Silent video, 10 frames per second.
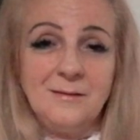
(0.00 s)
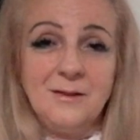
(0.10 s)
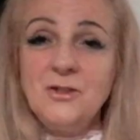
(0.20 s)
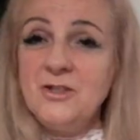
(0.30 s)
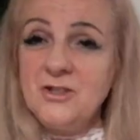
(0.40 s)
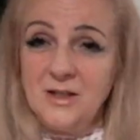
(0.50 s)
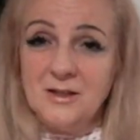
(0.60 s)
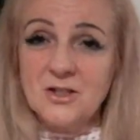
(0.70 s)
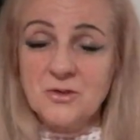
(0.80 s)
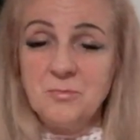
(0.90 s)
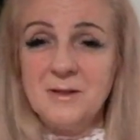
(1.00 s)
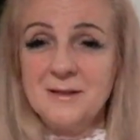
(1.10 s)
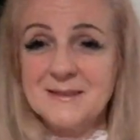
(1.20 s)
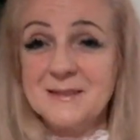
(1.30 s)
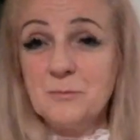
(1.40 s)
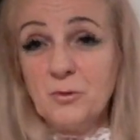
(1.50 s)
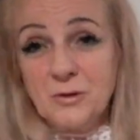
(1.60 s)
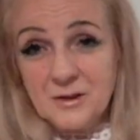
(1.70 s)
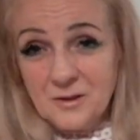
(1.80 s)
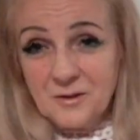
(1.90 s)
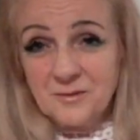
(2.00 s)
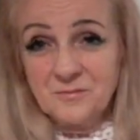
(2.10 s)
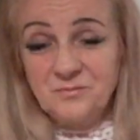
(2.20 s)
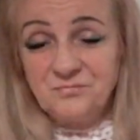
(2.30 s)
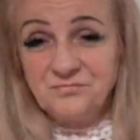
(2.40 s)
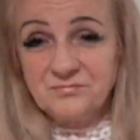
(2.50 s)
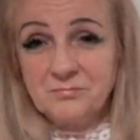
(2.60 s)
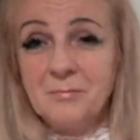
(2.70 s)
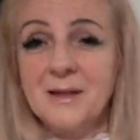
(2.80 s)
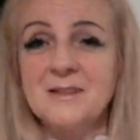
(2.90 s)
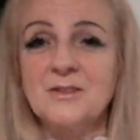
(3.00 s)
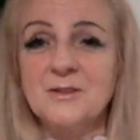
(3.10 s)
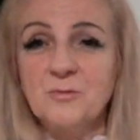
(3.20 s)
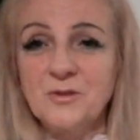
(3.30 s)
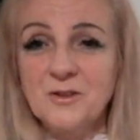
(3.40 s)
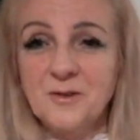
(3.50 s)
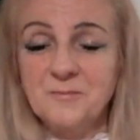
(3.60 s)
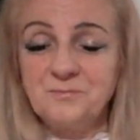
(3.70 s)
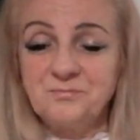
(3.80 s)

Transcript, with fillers: I dzisiaj też mi jest smutno, bardzo smutno.